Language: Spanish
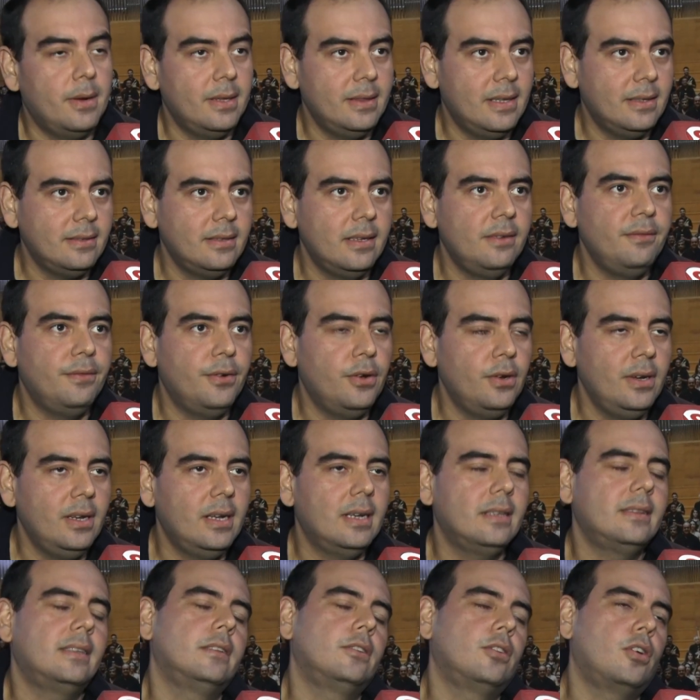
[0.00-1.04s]
bandas
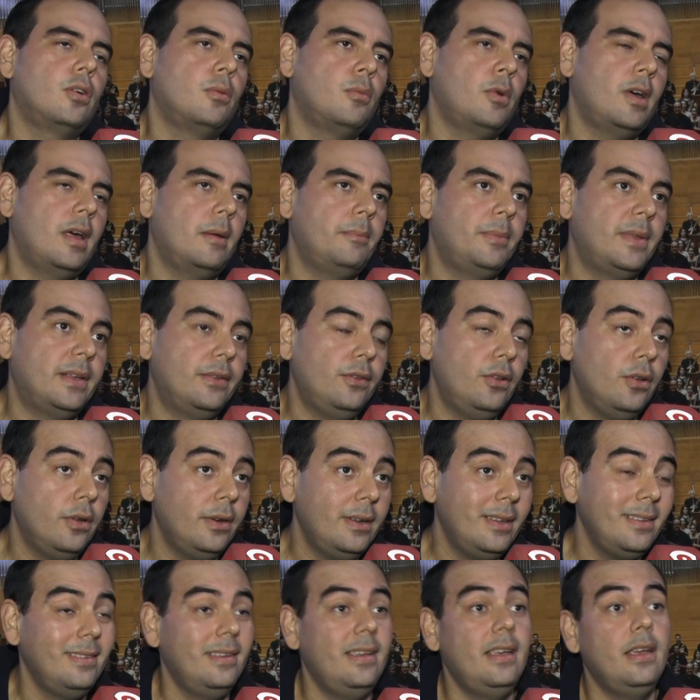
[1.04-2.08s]
sinfónicas, tanto como
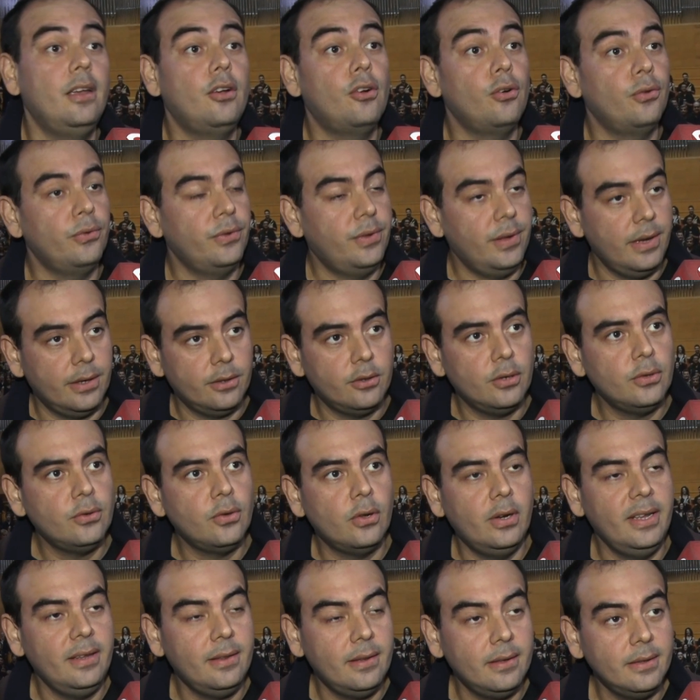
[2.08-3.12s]
adaptaciones y
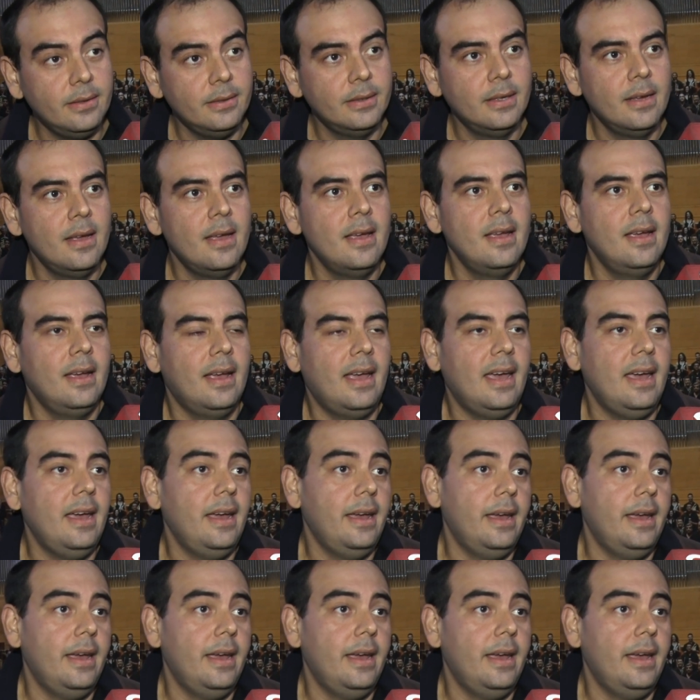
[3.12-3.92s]
conciertos solistas que